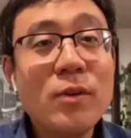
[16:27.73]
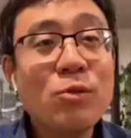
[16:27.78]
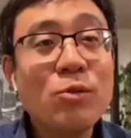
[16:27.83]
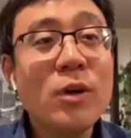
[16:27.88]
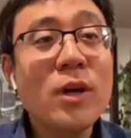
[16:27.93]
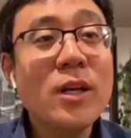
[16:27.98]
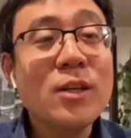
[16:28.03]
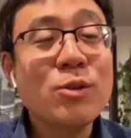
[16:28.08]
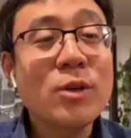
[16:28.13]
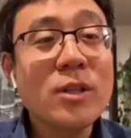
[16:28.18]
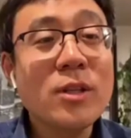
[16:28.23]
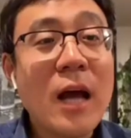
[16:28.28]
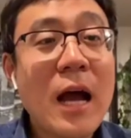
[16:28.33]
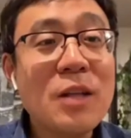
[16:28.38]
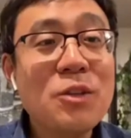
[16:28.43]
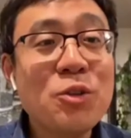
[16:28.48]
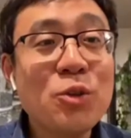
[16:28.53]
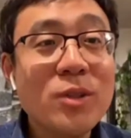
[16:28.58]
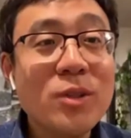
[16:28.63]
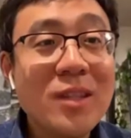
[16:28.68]
以说他
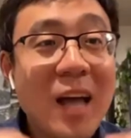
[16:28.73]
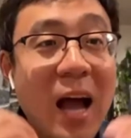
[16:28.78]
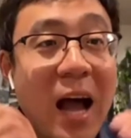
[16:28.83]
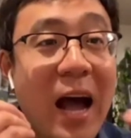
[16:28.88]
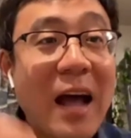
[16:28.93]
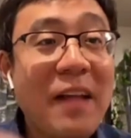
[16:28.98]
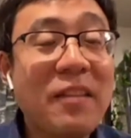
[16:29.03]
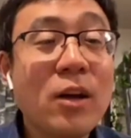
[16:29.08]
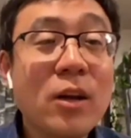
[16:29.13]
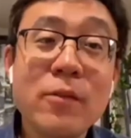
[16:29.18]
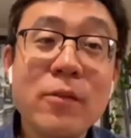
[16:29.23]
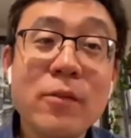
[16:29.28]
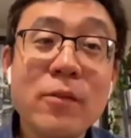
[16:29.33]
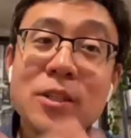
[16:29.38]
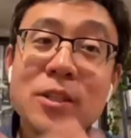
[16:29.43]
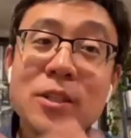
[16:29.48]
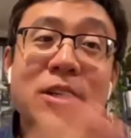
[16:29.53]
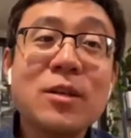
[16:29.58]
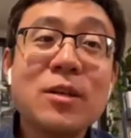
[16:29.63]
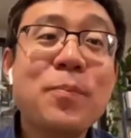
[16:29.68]
就弹到，因为
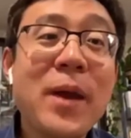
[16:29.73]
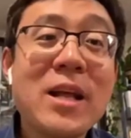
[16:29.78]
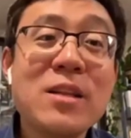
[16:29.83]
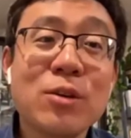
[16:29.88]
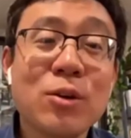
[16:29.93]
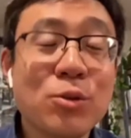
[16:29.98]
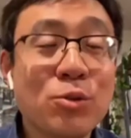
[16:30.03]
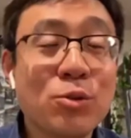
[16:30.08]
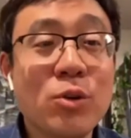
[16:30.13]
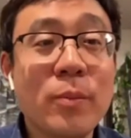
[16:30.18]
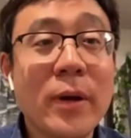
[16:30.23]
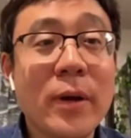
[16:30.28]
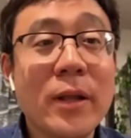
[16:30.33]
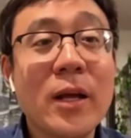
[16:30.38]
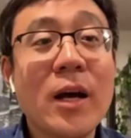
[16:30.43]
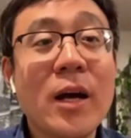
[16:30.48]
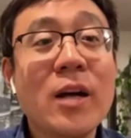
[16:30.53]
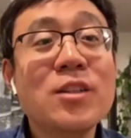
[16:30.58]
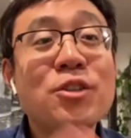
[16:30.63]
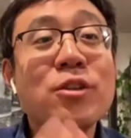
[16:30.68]
这个是变奏曲嘛，
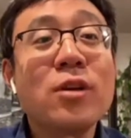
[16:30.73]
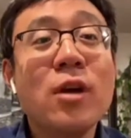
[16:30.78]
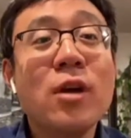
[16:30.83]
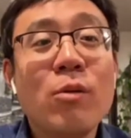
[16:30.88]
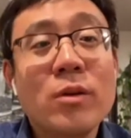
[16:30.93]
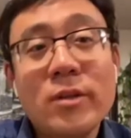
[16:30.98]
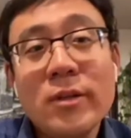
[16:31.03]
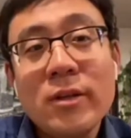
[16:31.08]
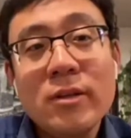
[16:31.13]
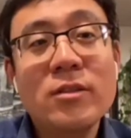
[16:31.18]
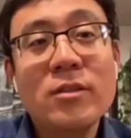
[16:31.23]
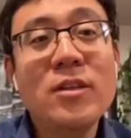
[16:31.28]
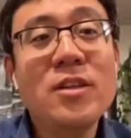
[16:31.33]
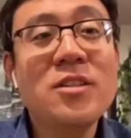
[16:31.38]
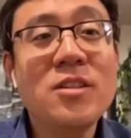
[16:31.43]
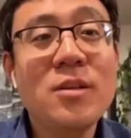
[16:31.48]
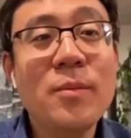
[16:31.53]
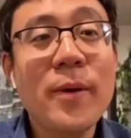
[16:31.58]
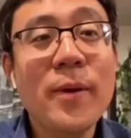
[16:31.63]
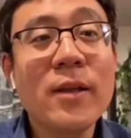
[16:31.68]
他知道我这可能第
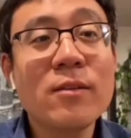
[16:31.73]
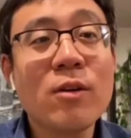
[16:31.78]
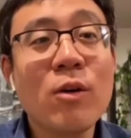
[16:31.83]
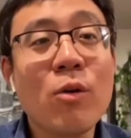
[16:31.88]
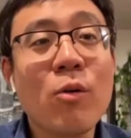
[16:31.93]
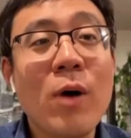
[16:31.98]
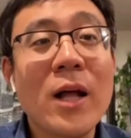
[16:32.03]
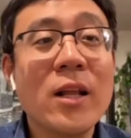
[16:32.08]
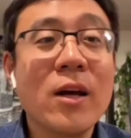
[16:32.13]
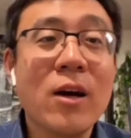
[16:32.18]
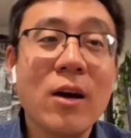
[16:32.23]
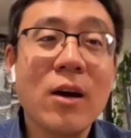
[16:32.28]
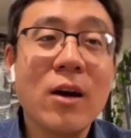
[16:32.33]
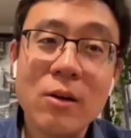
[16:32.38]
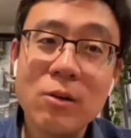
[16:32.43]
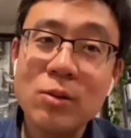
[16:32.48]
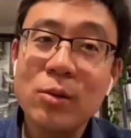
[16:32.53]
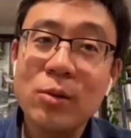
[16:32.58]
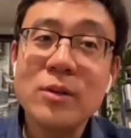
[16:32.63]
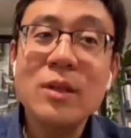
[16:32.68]
七变奏挂掉了，或
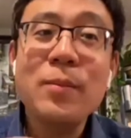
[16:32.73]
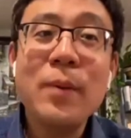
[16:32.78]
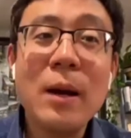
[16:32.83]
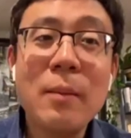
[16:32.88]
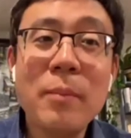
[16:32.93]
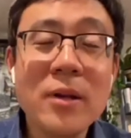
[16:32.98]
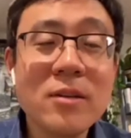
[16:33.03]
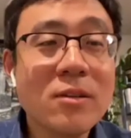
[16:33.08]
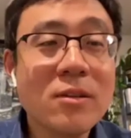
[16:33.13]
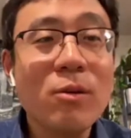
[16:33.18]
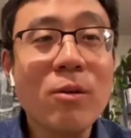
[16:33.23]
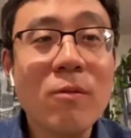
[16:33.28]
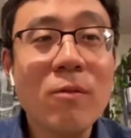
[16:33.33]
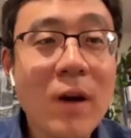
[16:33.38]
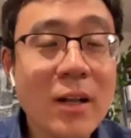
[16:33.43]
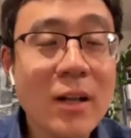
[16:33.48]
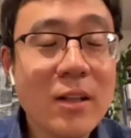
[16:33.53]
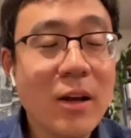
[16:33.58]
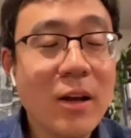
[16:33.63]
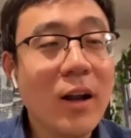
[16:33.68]
者我第八变奏我
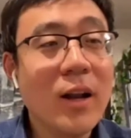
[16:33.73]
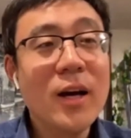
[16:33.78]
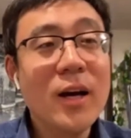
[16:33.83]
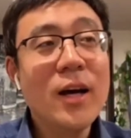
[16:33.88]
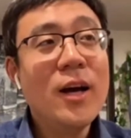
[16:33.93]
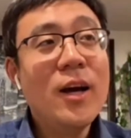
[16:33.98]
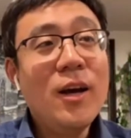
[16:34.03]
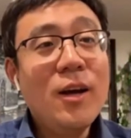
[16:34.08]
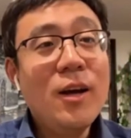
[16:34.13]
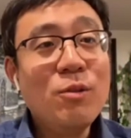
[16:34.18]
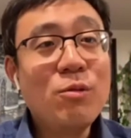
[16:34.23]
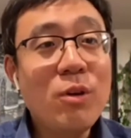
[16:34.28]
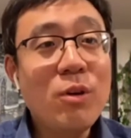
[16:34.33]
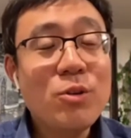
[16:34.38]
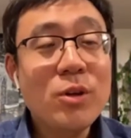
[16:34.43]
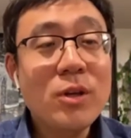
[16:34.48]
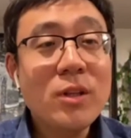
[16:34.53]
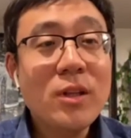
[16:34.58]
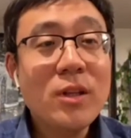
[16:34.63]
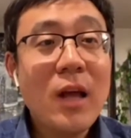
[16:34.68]
忘掉。所以
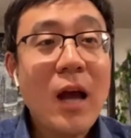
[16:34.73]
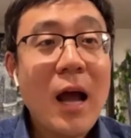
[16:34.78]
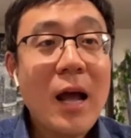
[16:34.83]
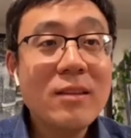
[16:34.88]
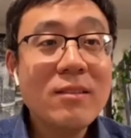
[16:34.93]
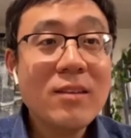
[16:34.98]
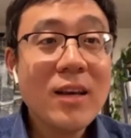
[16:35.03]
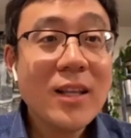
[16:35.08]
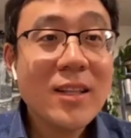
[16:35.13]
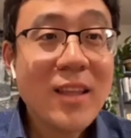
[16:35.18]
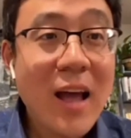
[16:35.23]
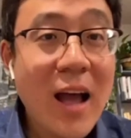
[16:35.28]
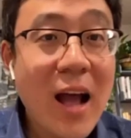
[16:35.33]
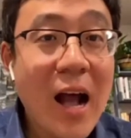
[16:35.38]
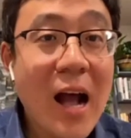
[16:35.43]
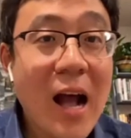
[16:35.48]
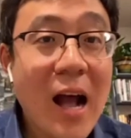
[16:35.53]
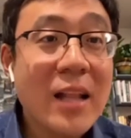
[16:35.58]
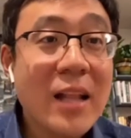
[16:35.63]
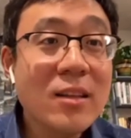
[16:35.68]
说他在
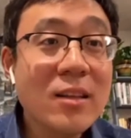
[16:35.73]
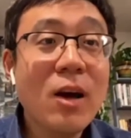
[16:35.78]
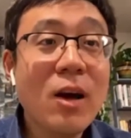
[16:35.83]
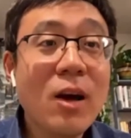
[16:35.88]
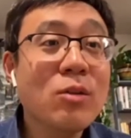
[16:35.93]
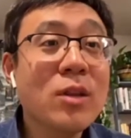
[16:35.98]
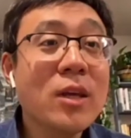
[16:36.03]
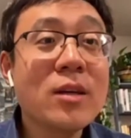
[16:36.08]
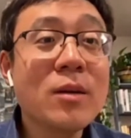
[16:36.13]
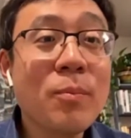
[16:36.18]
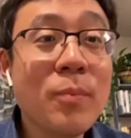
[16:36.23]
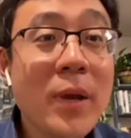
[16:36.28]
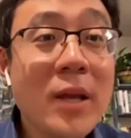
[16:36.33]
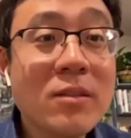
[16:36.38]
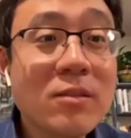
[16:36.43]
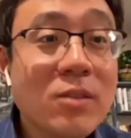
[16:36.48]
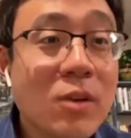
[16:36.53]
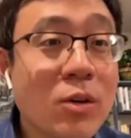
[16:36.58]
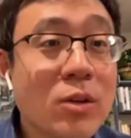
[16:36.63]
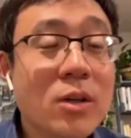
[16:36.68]
弹到那个
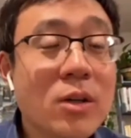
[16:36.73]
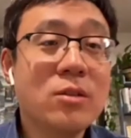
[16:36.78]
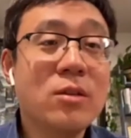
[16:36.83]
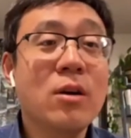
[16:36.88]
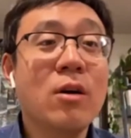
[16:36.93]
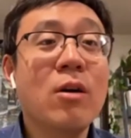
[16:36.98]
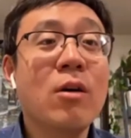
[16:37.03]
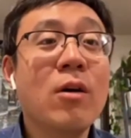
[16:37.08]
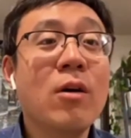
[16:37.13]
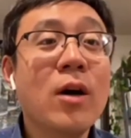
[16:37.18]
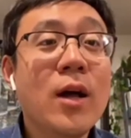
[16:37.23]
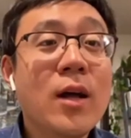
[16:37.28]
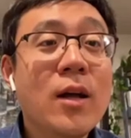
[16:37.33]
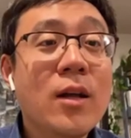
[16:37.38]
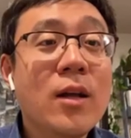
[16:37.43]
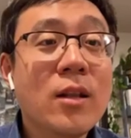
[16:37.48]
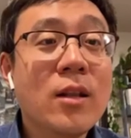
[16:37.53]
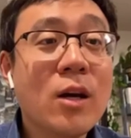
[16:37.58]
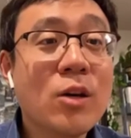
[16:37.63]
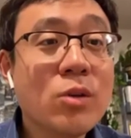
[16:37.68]
变奏的时候，
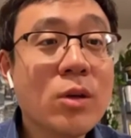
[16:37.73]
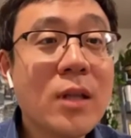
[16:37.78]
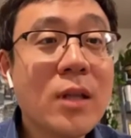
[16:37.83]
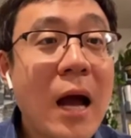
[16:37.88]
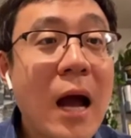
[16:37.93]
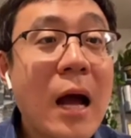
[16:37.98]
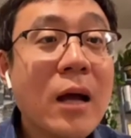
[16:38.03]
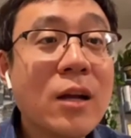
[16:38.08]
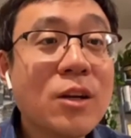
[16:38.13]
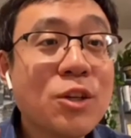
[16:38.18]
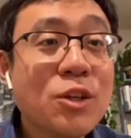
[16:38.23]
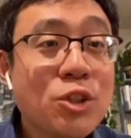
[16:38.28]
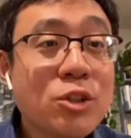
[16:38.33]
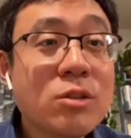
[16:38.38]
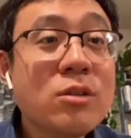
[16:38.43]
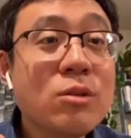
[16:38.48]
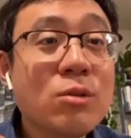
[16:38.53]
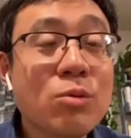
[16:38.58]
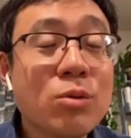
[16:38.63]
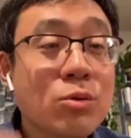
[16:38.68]
他说他
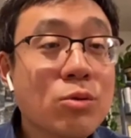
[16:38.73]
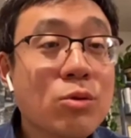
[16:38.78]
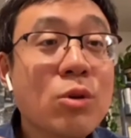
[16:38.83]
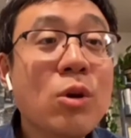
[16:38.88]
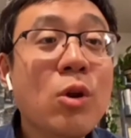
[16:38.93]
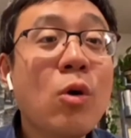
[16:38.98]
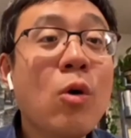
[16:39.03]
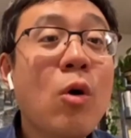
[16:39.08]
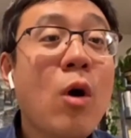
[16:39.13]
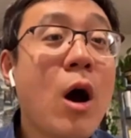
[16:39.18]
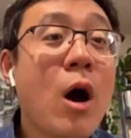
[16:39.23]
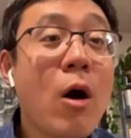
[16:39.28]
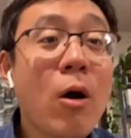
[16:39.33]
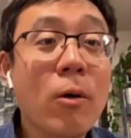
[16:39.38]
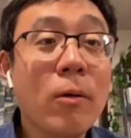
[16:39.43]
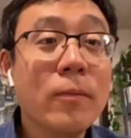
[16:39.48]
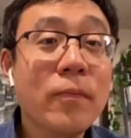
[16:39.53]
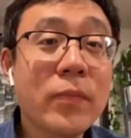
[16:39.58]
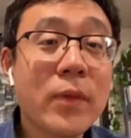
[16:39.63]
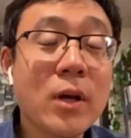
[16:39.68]
试图去溜号，
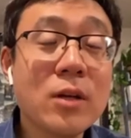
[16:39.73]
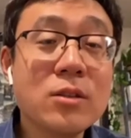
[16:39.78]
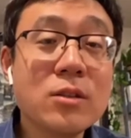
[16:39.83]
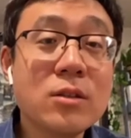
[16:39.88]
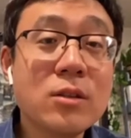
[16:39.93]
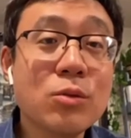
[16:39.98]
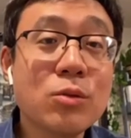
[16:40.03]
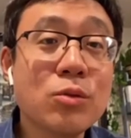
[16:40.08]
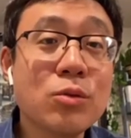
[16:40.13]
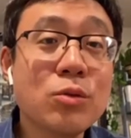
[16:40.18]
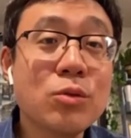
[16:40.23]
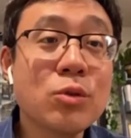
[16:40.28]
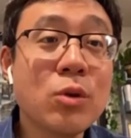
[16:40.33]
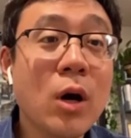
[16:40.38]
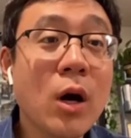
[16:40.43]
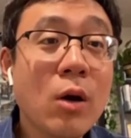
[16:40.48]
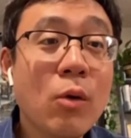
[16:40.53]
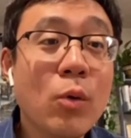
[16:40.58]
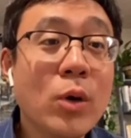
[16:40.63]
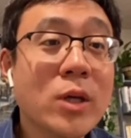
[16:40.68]
他试图
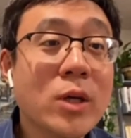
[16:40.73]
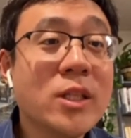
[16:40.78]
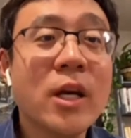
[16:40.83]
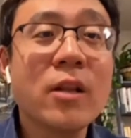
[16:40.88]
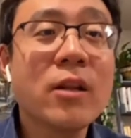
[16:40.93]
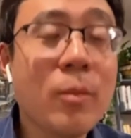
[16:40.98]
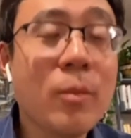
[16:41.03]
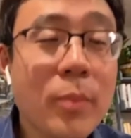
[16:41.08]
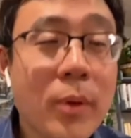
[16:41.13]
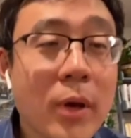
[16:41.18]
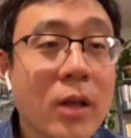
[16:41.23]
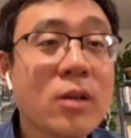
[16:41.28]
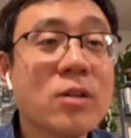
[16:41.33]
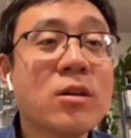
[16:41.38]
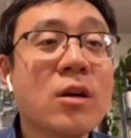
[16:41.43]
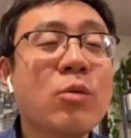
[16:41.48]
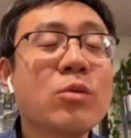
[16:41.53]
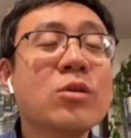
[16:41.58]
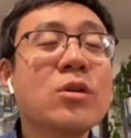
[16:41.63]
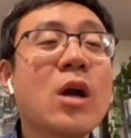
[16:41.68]
说我想点别的
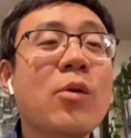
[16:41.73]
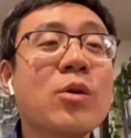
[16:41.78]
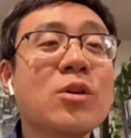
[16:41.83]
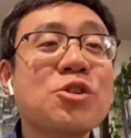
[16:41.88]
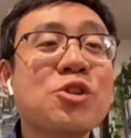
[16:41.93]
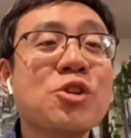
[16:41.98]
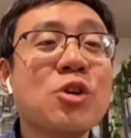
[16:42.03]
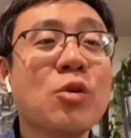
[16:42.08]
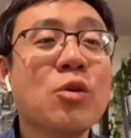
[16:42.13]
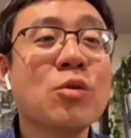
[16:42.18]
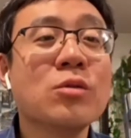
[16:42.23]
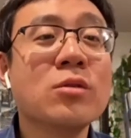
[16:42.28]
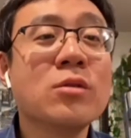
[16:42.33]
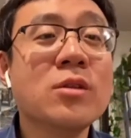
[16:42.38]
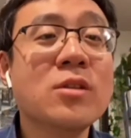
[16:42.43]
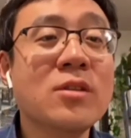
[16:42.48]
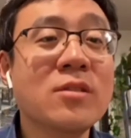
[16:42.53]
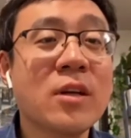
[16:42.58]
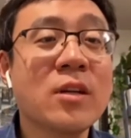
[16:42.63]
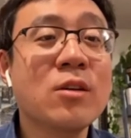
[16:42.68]
事儿，我就让我手自
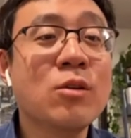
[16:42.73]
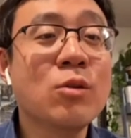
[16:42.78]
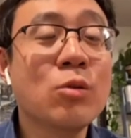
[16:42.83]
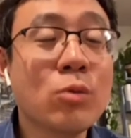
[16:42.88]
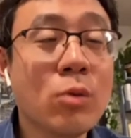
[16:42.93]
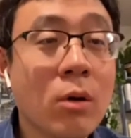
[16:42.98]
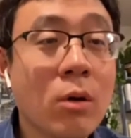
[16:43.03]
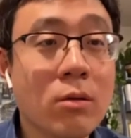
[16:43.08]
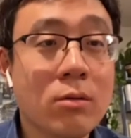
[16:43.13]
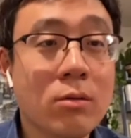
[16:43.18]
己在那儿动。